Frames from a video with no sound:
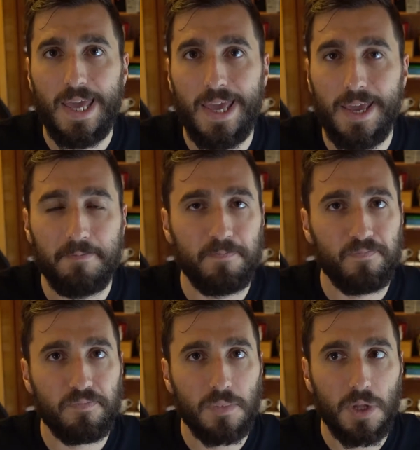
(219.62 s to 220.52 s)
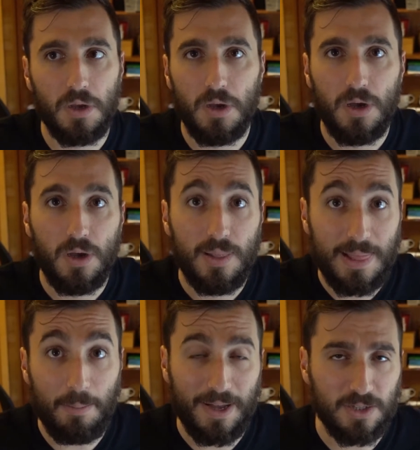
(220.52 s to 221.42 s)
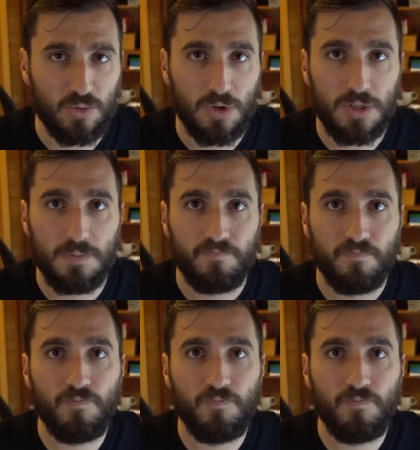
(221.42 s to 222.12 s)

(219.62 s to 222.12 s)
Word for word: e eh, la password.